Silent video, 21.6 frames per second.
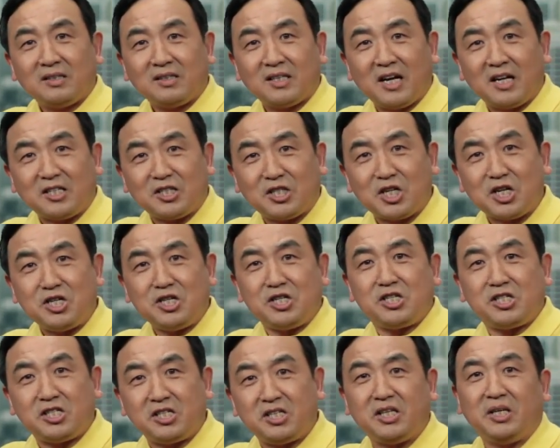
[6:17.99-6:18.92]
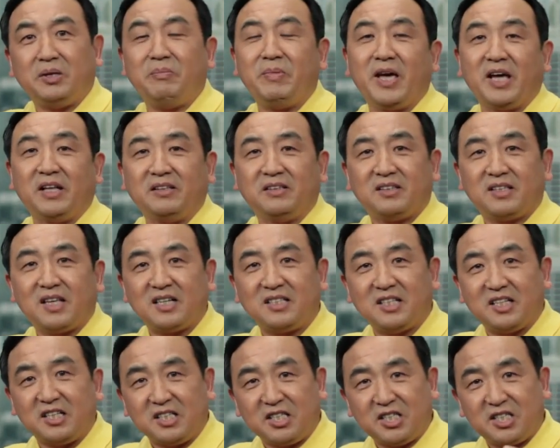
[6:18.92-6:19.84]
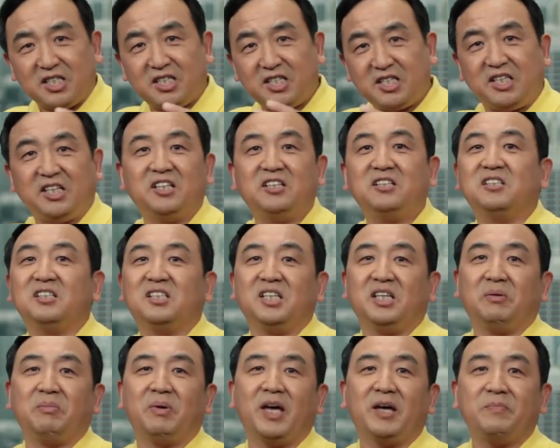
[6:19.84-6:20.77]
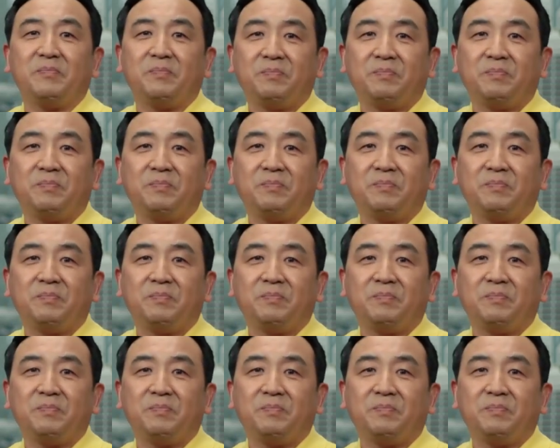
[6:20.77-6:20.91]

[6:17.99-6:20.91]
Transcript: 它真实的一面，它的邪恶的一面。